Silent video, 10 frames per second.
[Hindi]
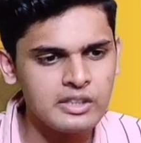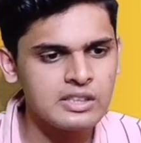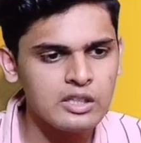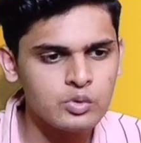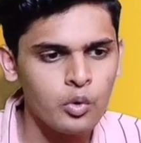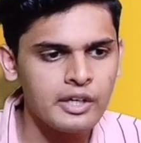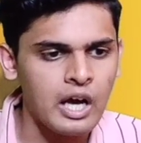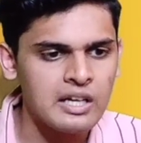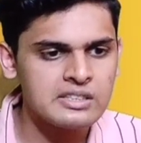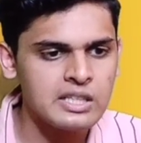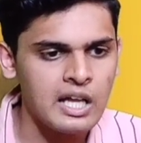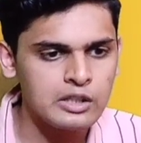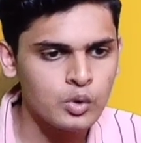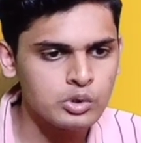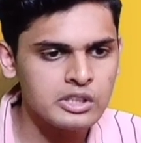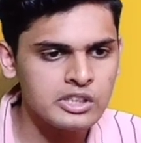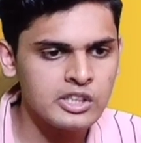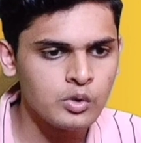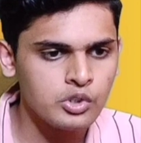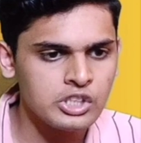इतना स्कोरिंग हर साल दो से
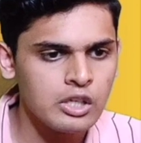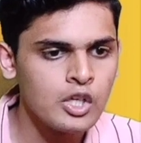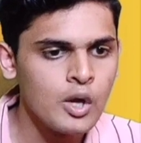तीन क्वेश्चन